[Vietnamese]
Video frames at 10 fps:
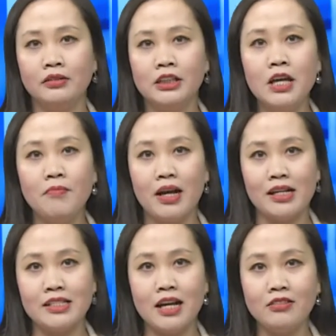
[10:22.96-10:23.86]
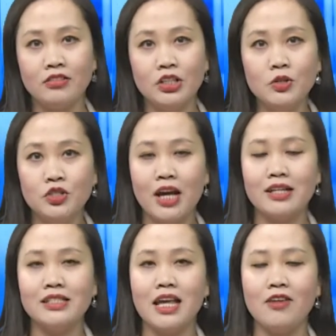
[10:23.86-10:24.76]
khi mà cảnh sát điều tra
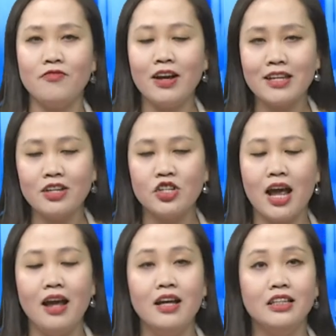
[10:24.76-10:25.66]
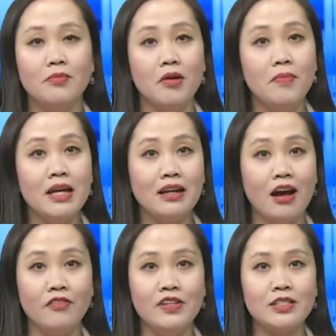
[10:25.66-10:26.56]
cái xe, phát giác ra thì mới biết là
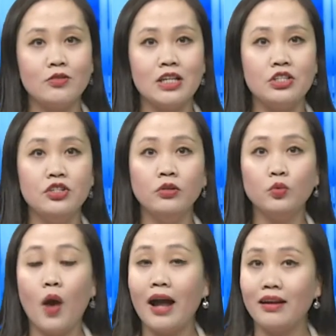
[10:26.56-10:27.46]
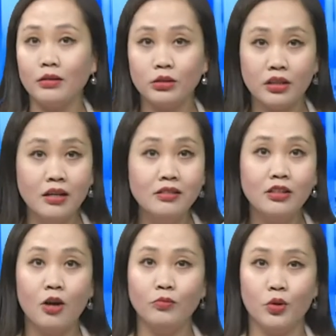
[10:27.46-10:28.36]
ở phía sau xe chứa toàn là thư
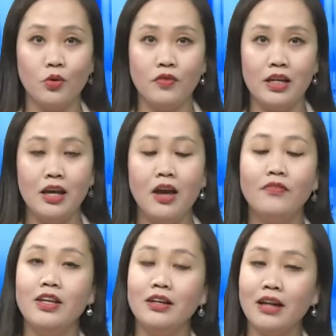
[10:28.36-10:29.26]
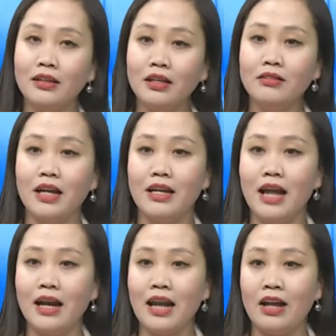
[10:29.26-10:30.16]
không, thưa quý vị. Và những lá thư này
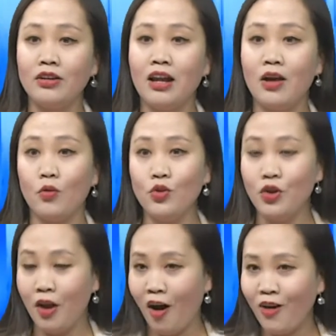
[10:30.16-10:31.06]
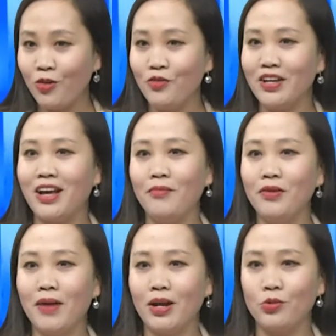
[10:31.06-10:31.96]
đáng lẽ là của dự đó, quý vị. Cảm
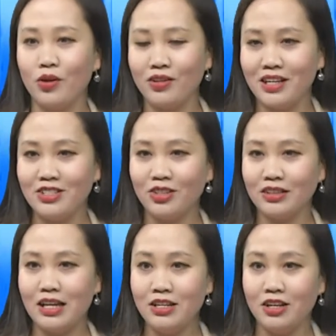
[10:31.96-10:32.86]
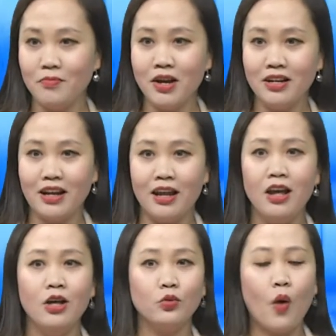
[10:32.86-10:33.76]
ơn bạn kỹ thuật có thể cho thấy những cái bức hình này.
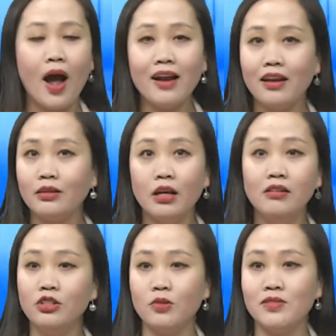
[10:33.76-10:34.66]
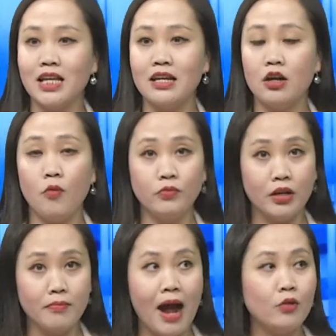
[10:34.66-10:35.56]
Toàn là thư trong xe này, không từng